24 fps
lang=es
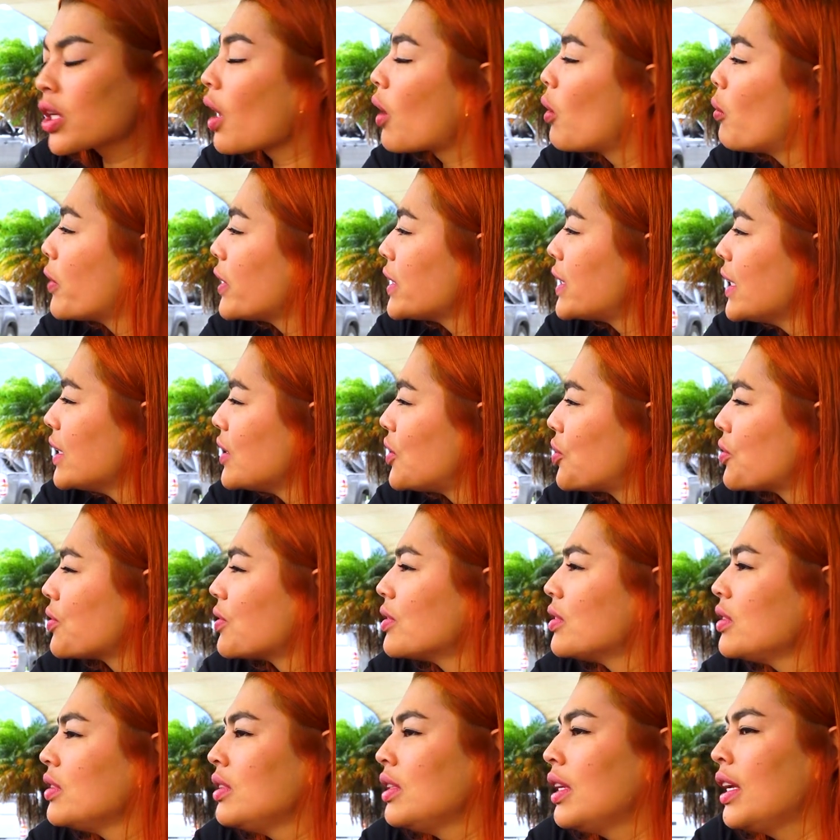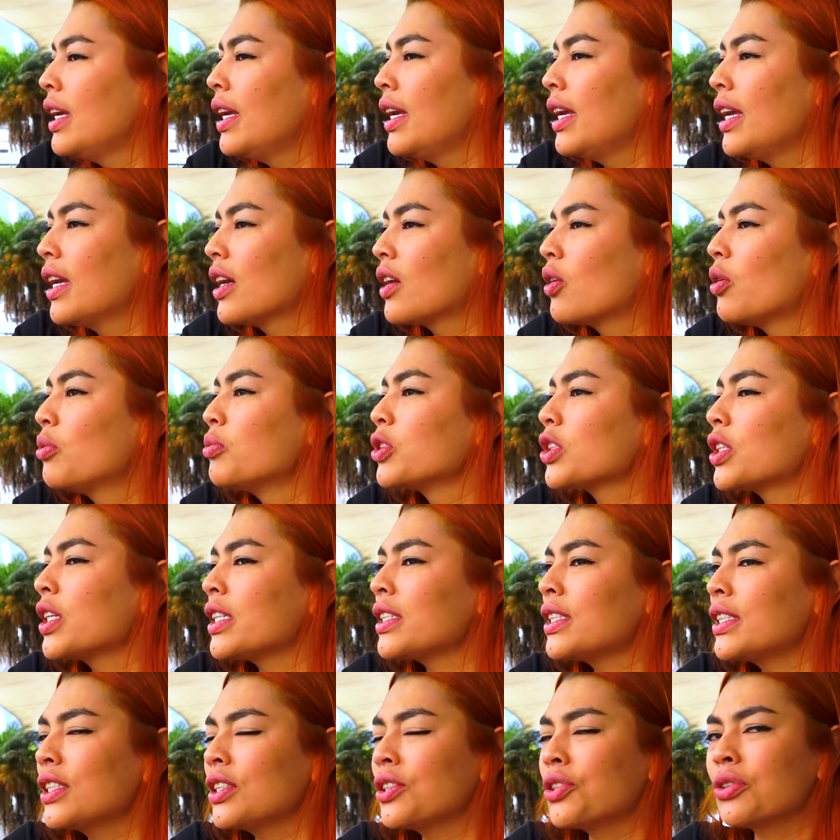que cómo has hecho, eh, cómo te
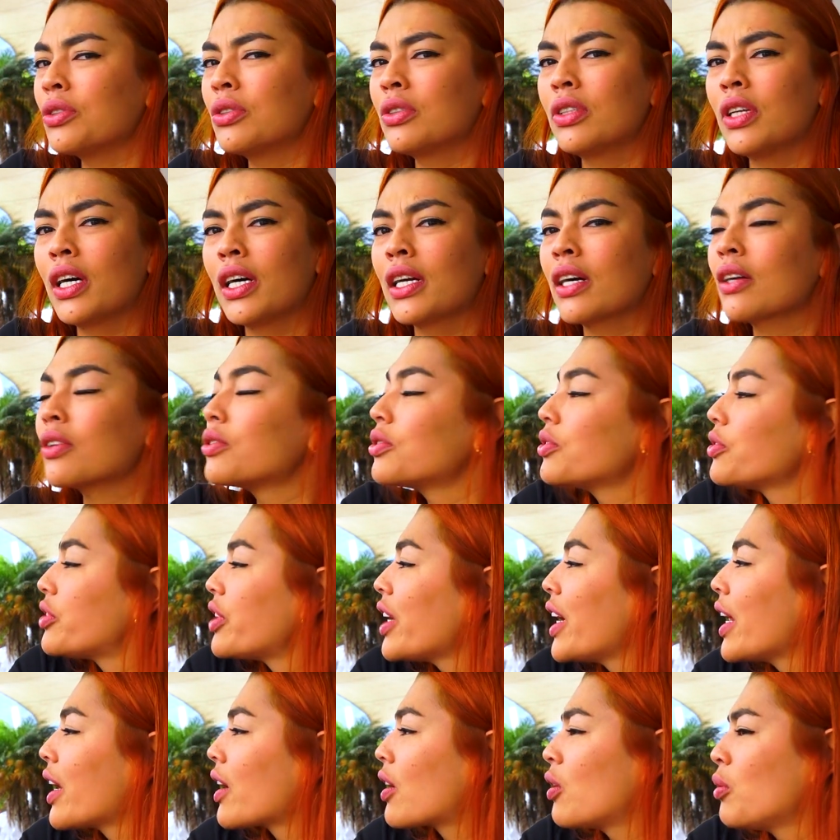has hecho dar a conocer,